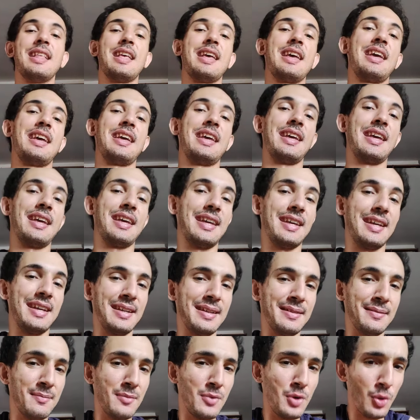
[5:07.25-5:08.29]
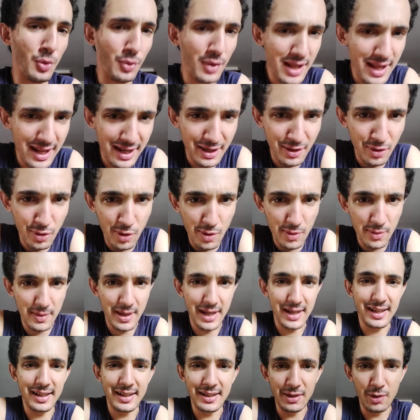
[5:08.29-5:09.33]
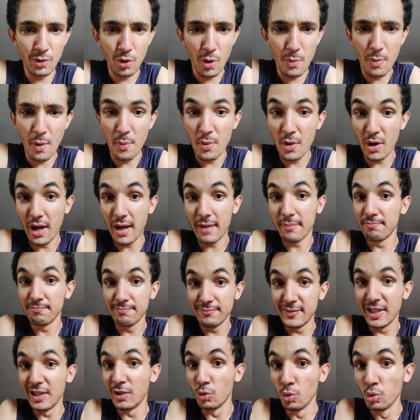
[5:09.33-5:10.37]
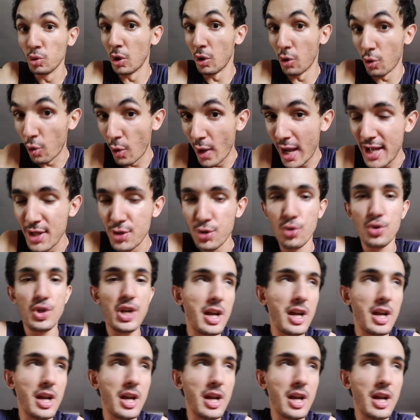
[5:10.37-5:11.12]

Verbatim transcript: eh, non erano anche loro proprio del tutto a loro agio,